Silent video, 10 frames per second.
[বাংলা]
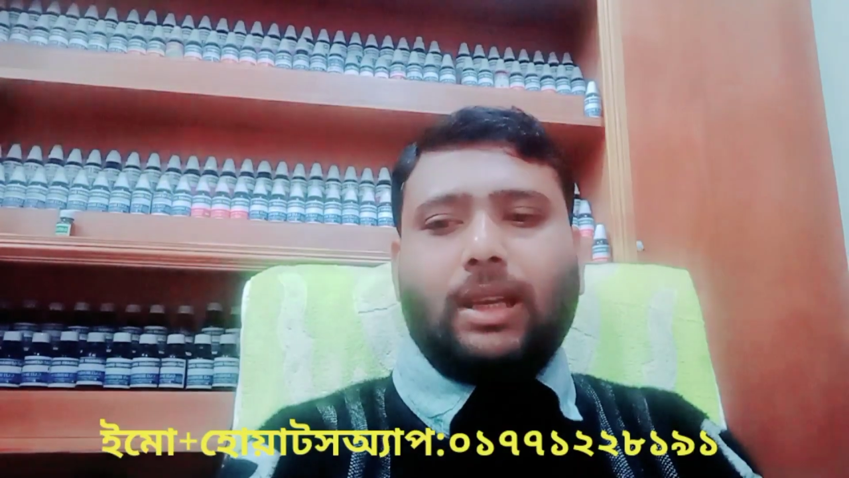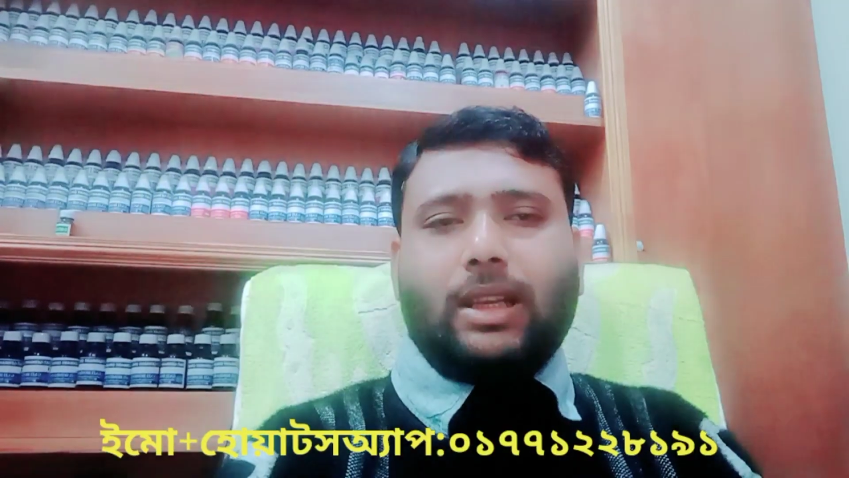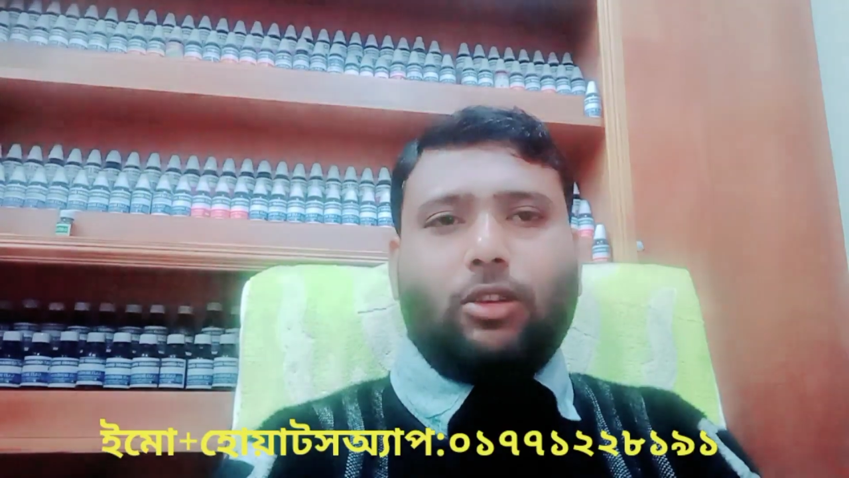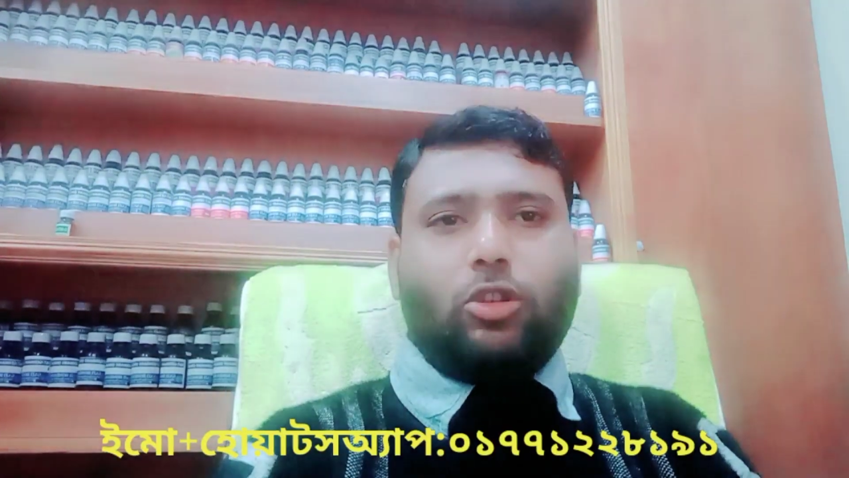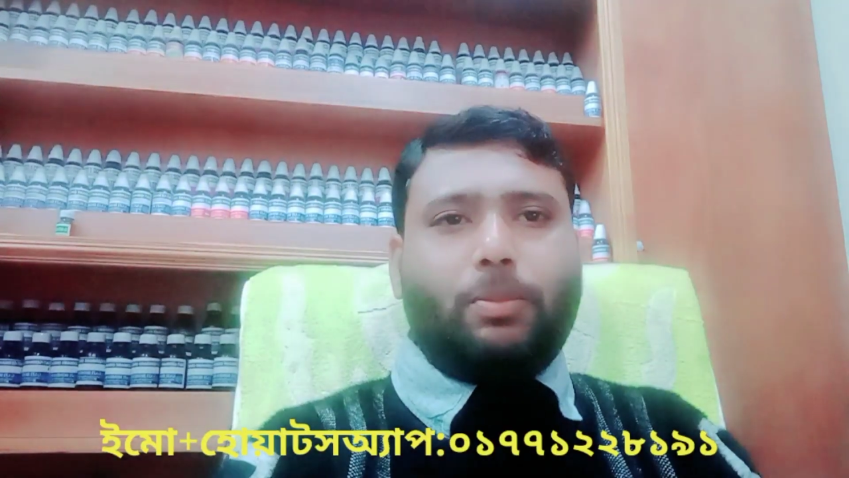হালকা
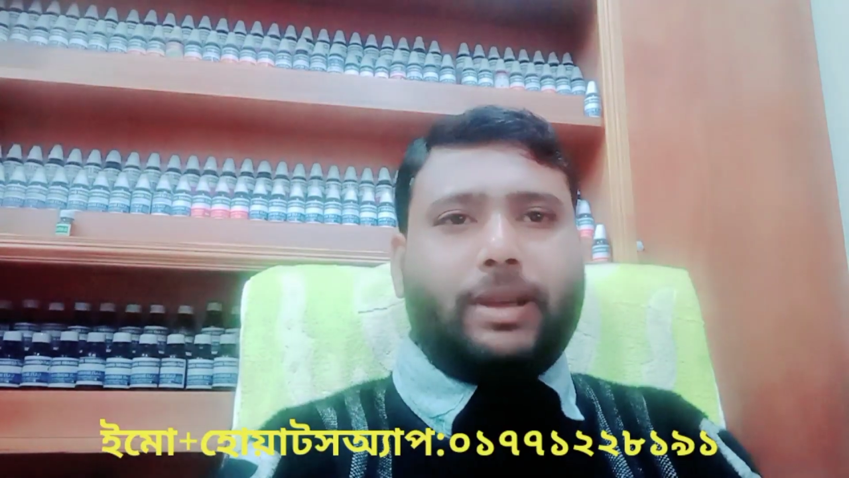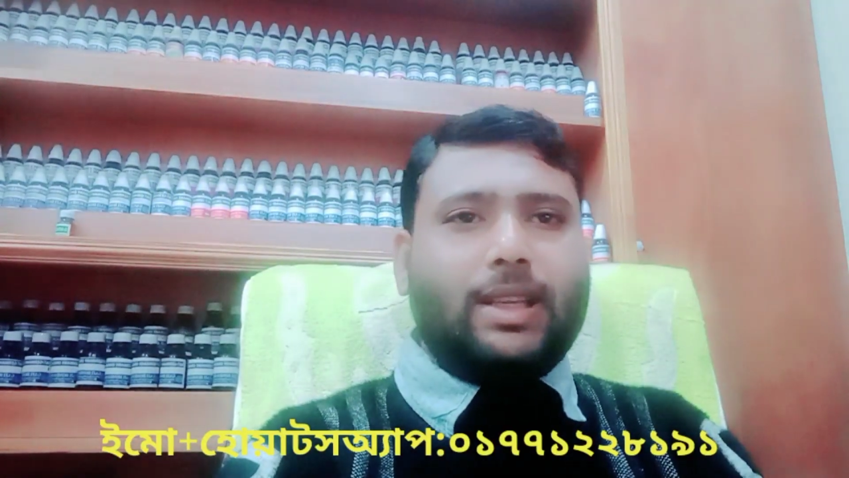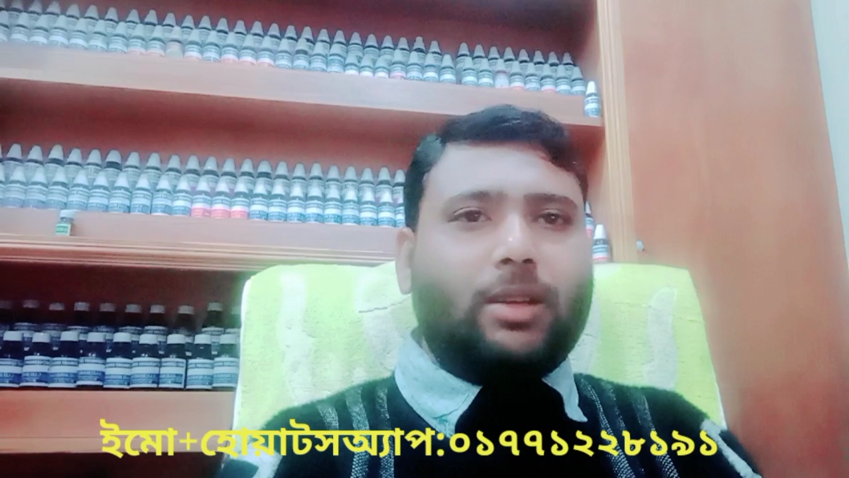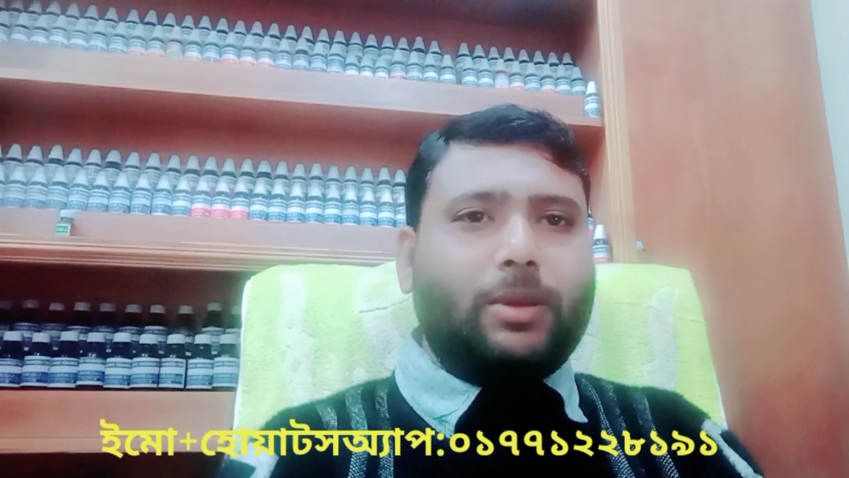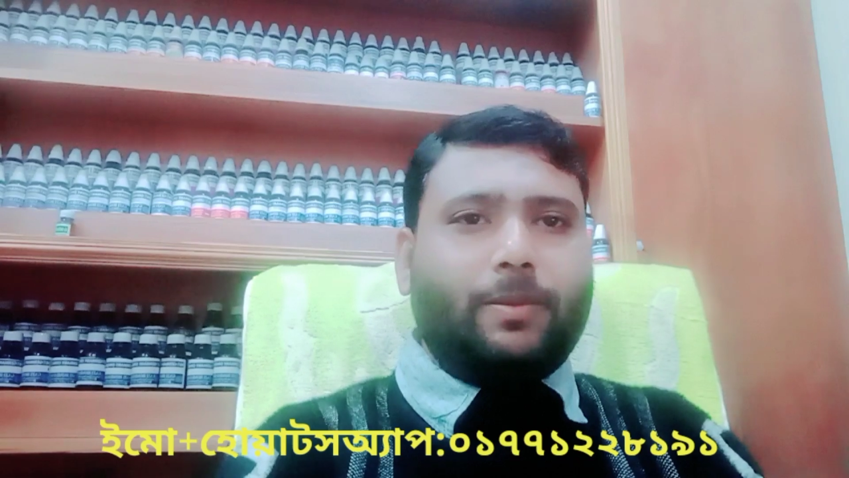গরম পানি
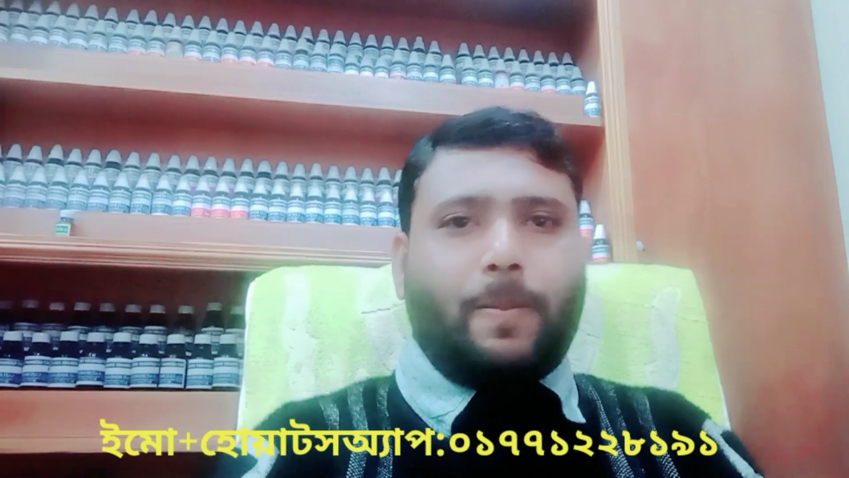খাবে